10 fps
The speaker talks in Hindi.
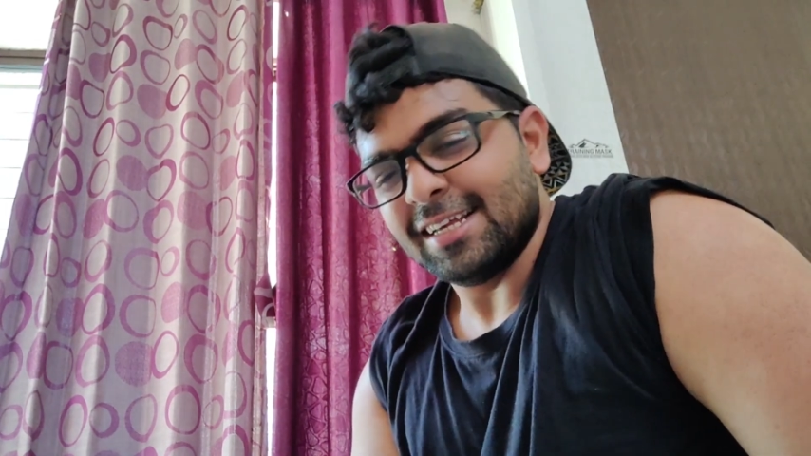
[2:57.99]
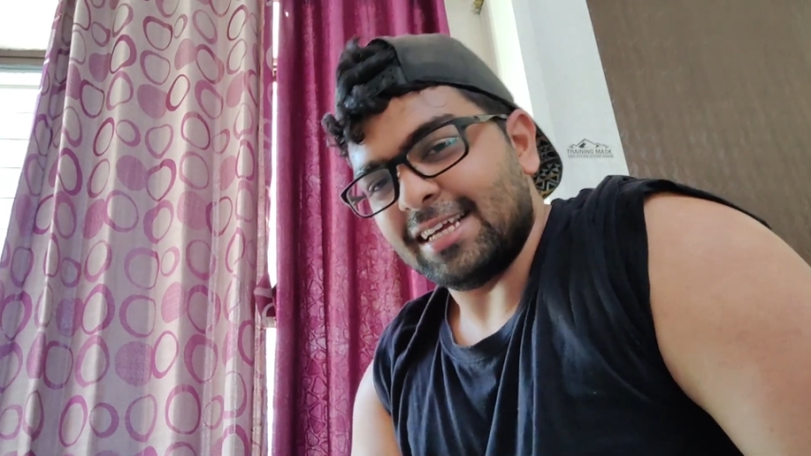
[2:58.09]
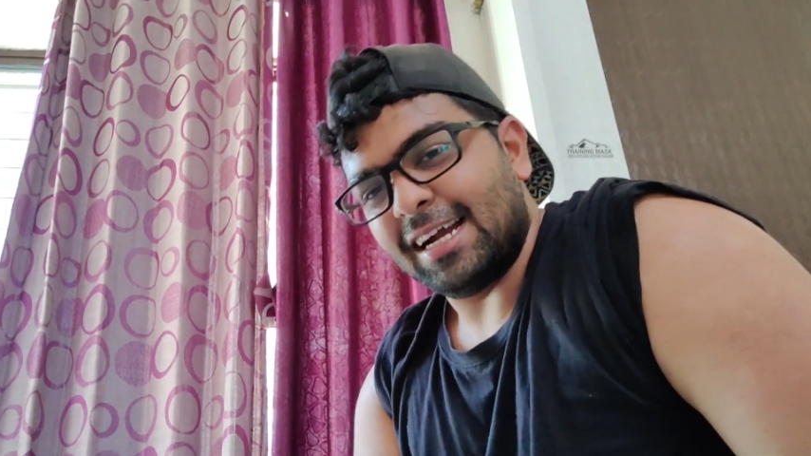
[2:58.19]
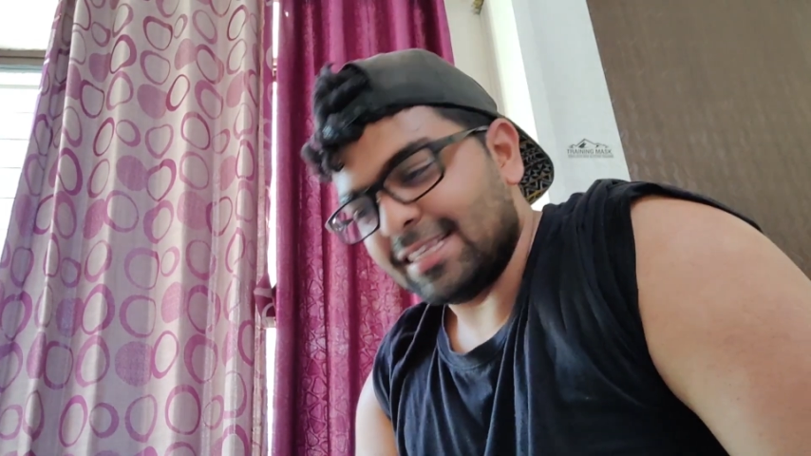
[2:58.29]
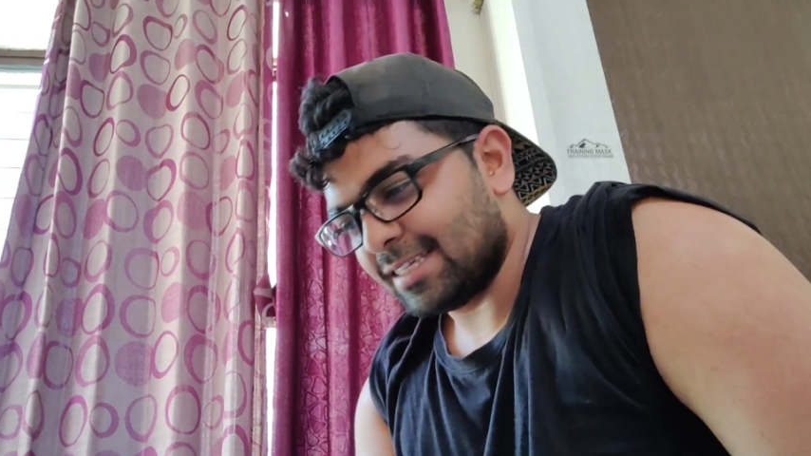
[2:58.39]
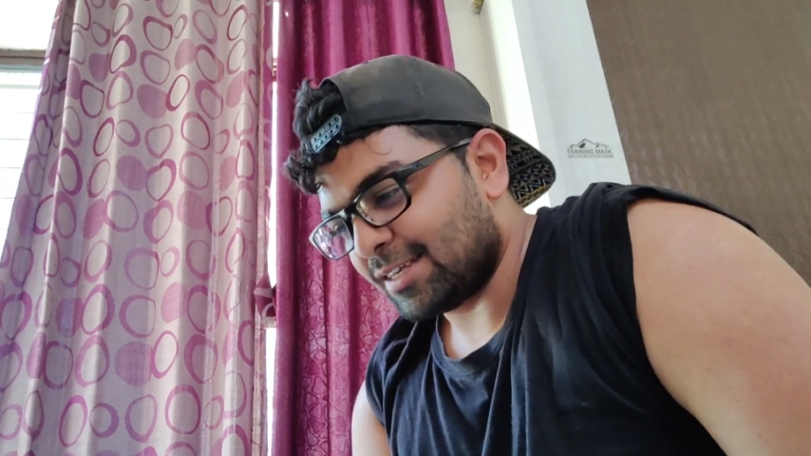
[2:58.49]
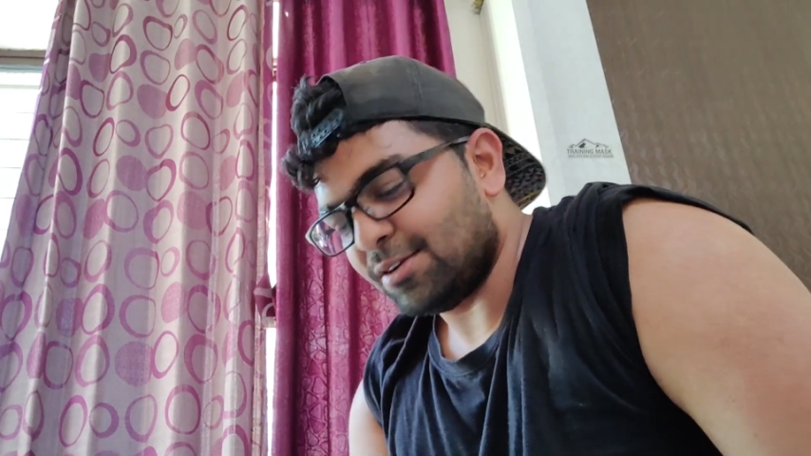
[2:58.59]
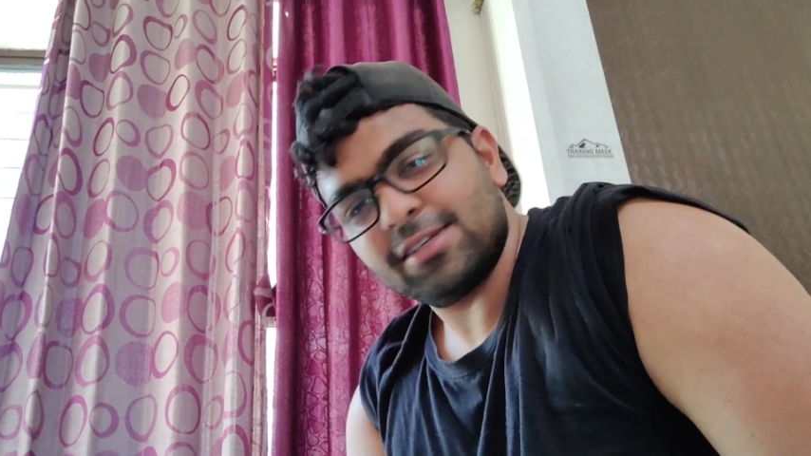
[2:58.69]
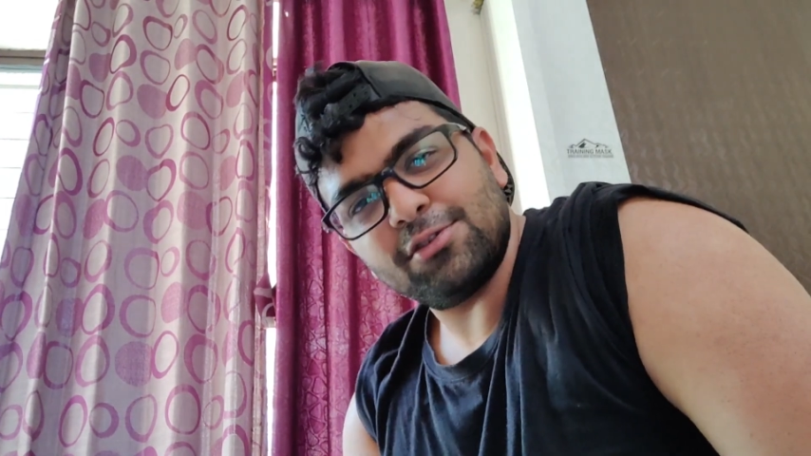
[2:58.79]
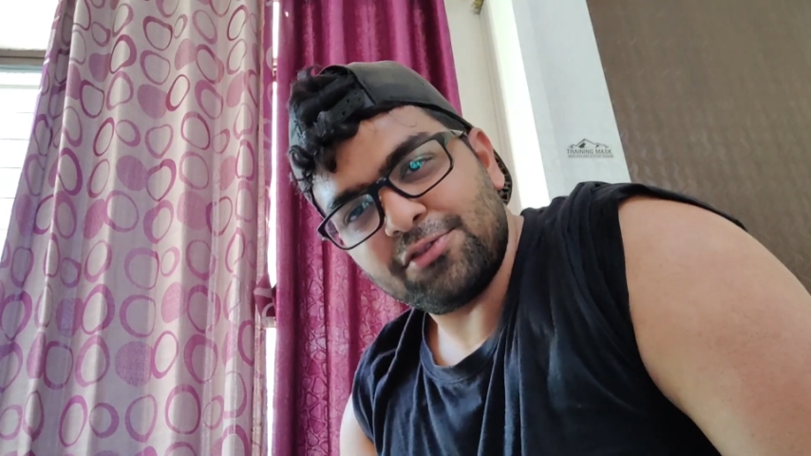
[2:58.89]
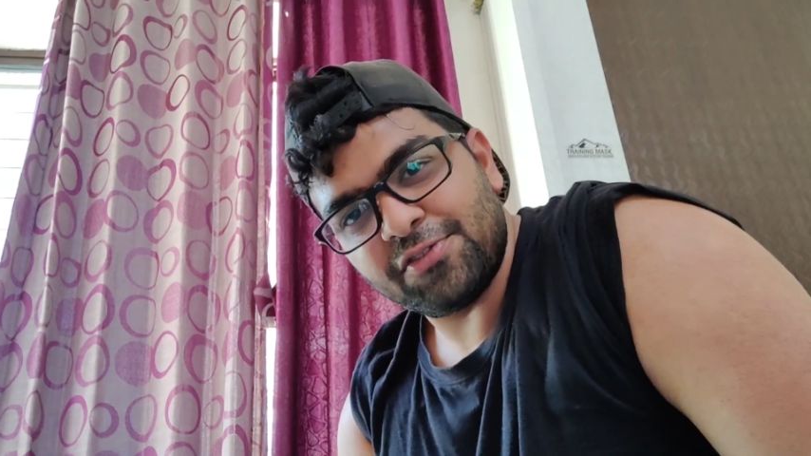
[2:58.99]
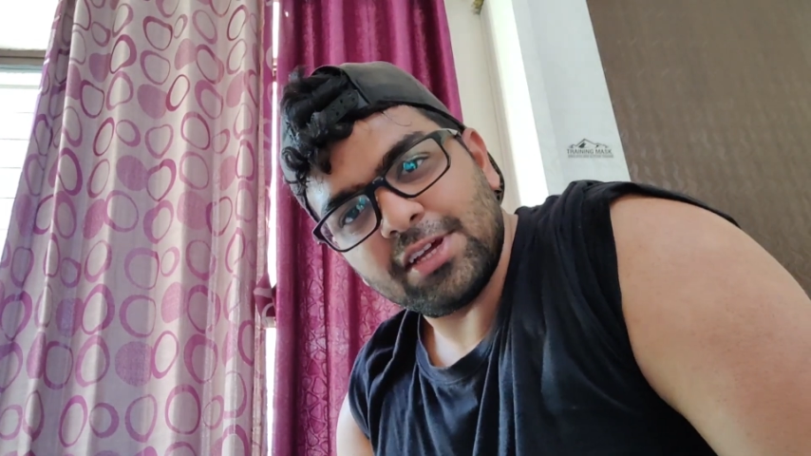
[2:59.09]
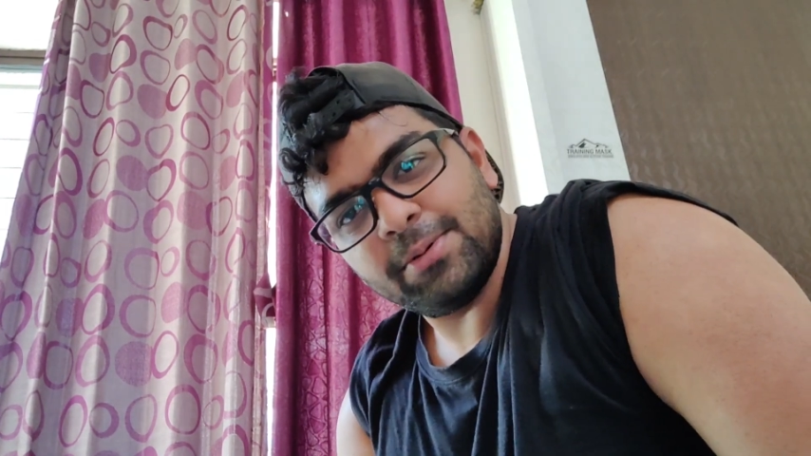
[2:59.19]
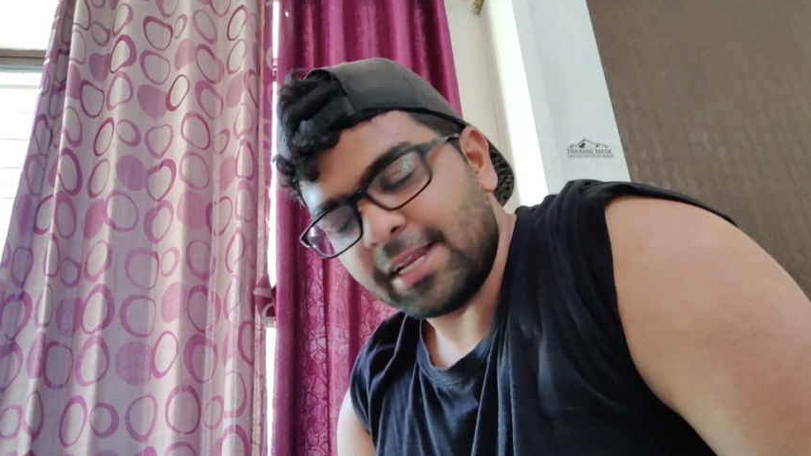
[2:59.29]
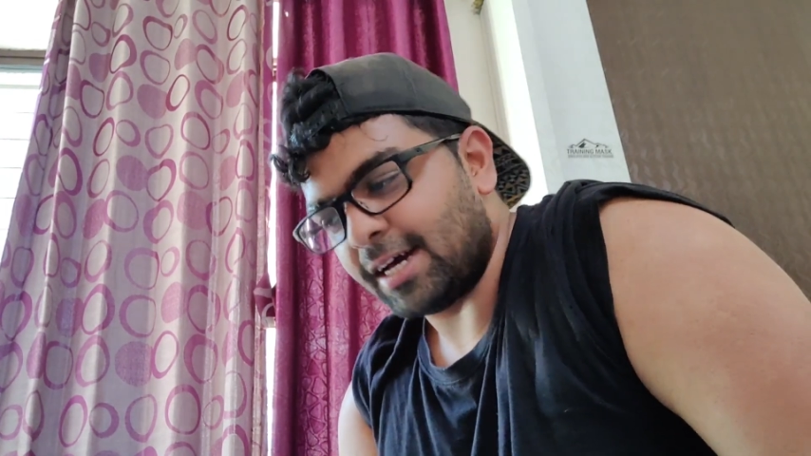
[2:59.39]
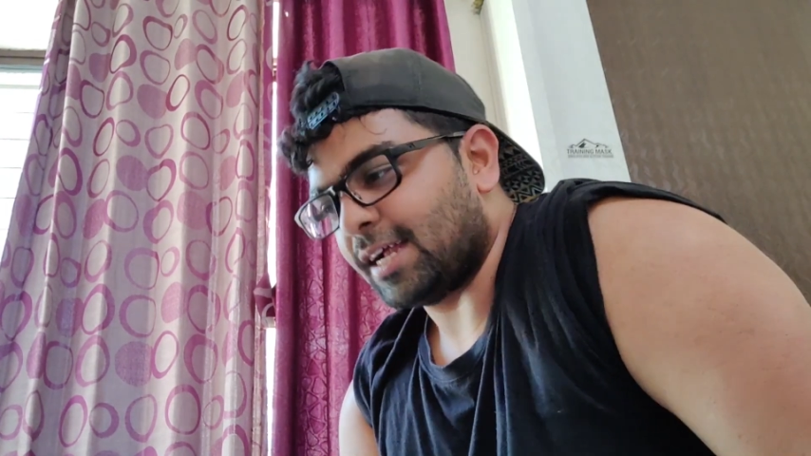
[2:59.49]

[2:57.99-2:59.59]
साढ़े सात किलो से कुछ फील भी नहीं आ